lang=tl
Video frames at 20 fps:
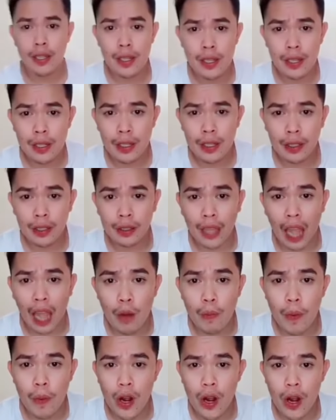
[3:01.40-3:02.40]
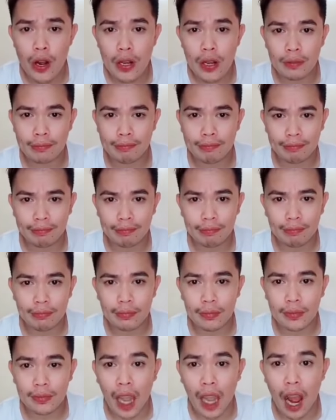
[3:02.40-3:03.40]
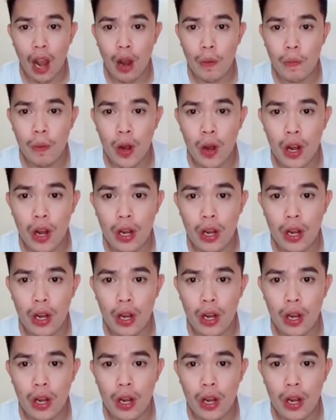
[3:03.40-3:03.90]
Tao po. Tao po.